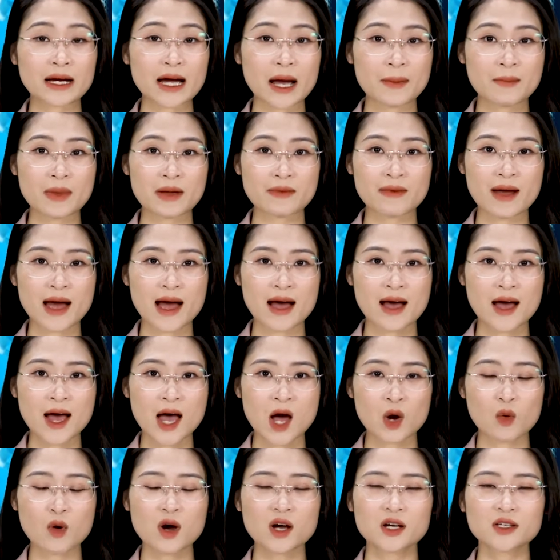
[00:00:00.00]
camera
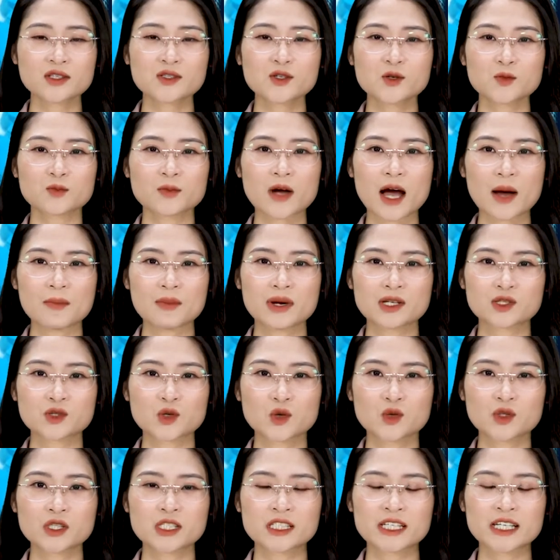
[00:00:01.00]
qua ứng dụng
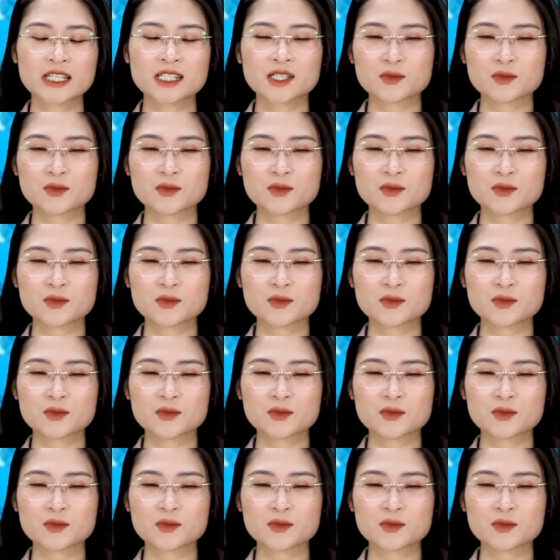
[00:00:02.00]
Amazon trên